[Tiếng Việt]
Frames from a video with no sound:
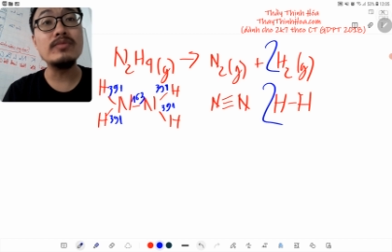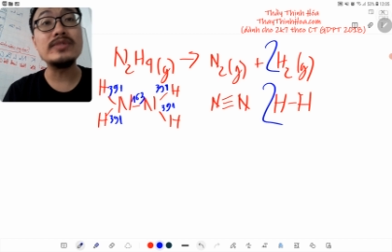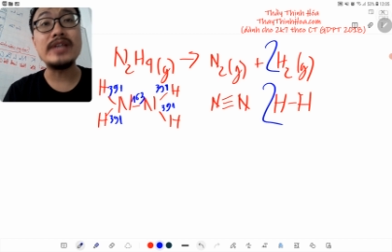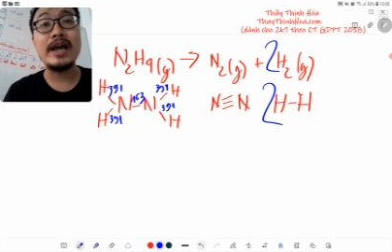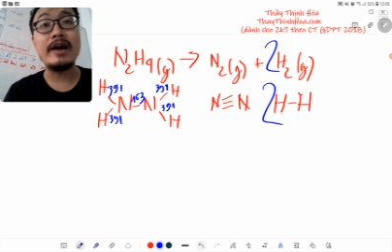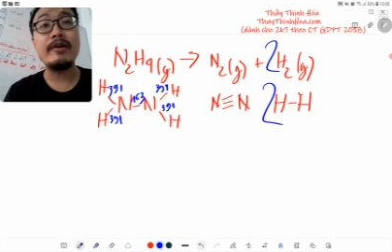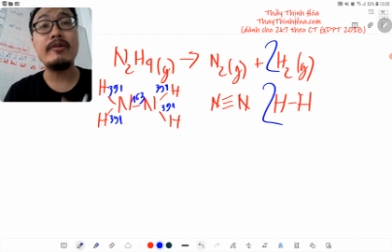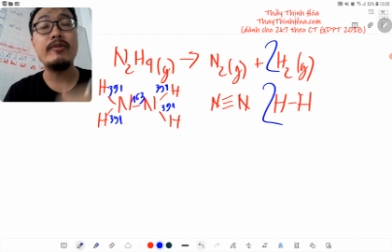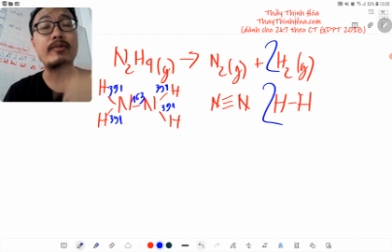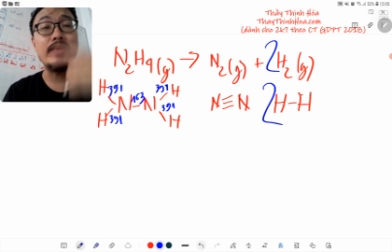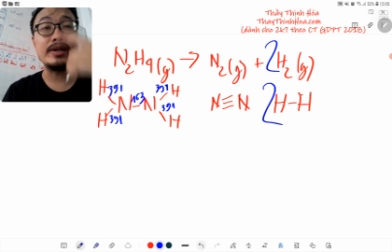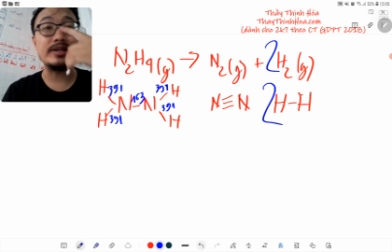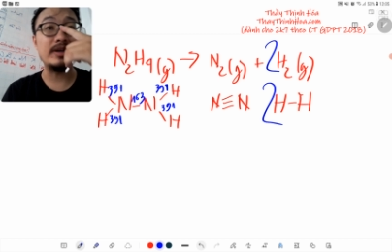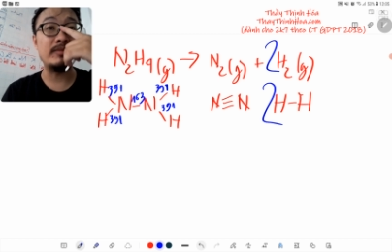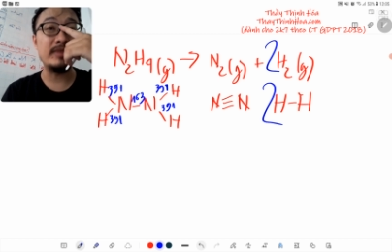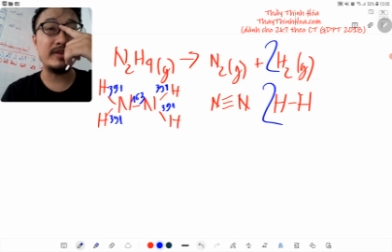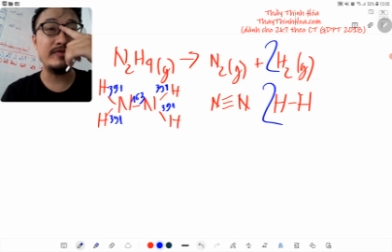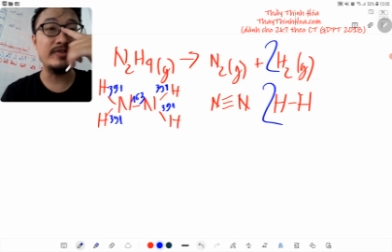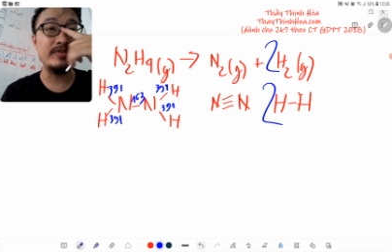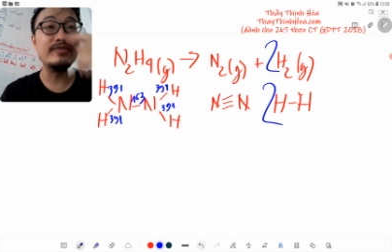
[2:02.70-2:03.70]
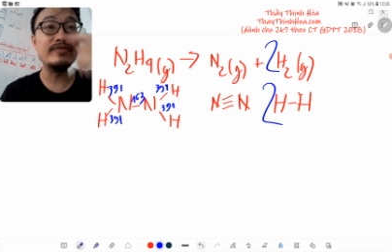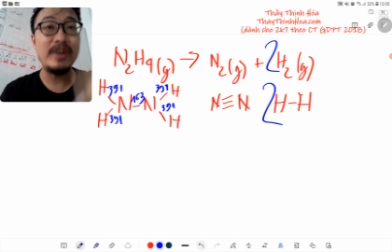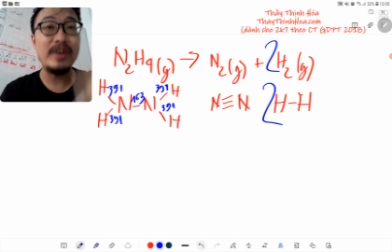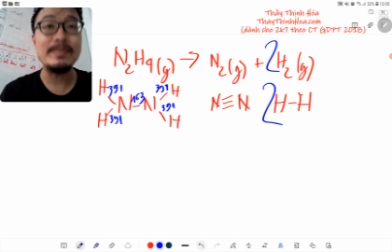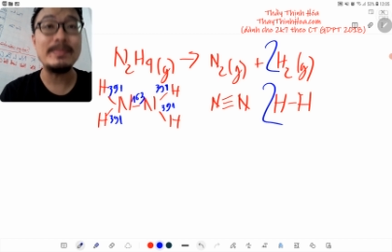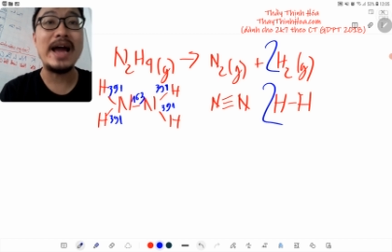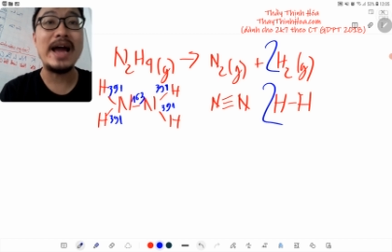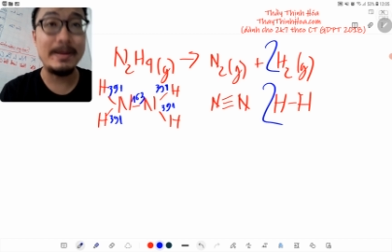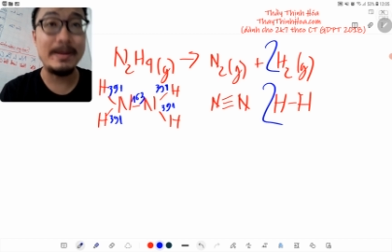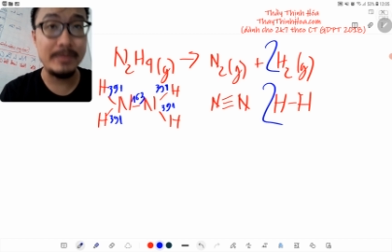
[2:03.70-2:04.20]
sao quan trọng là phương
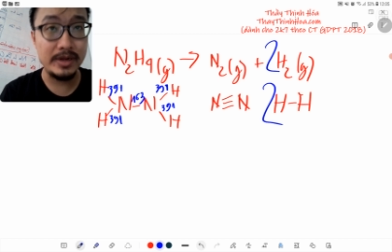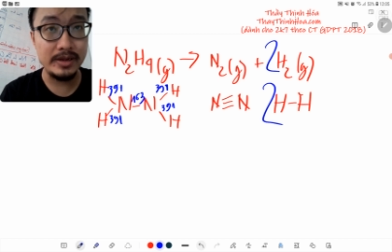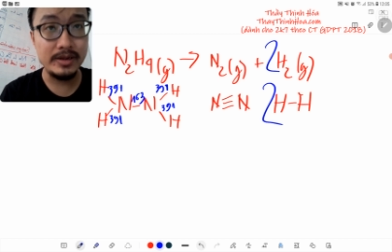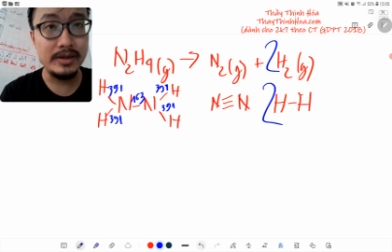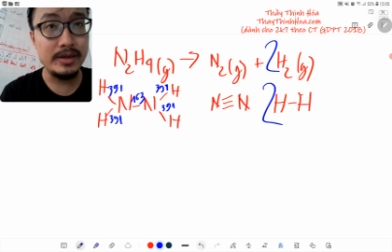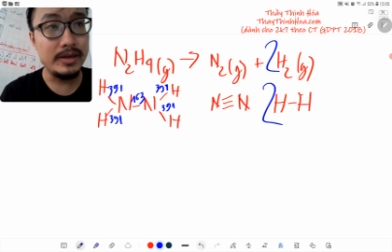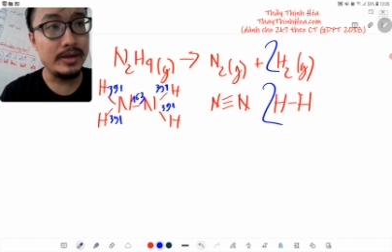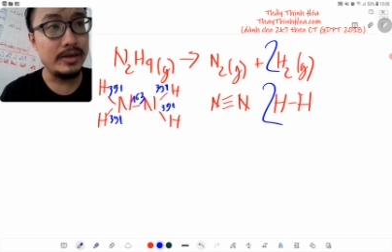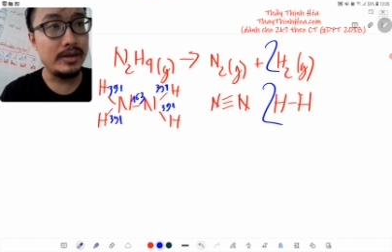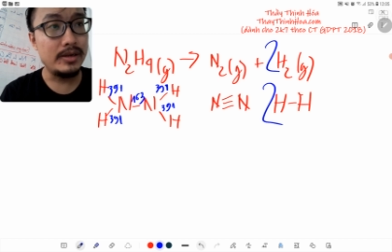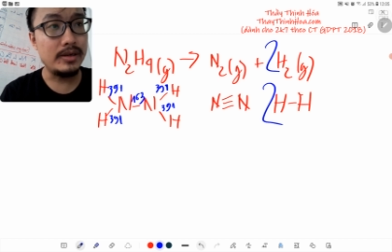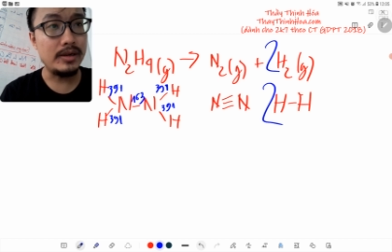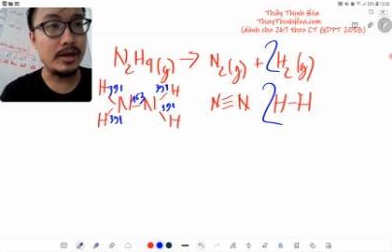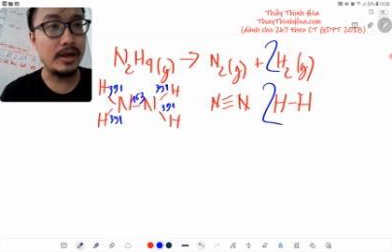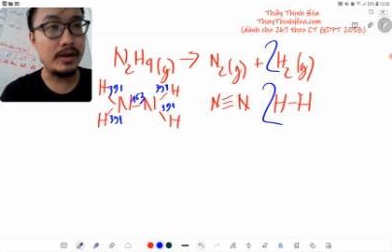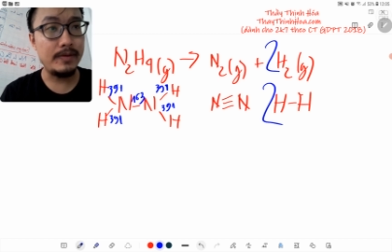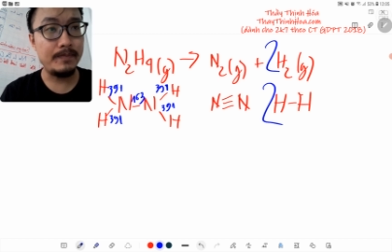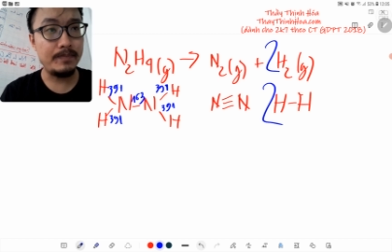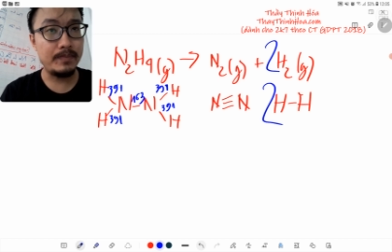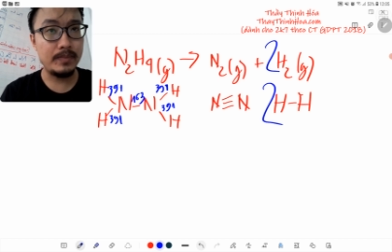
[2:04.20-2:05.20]
pháp làm thôi ha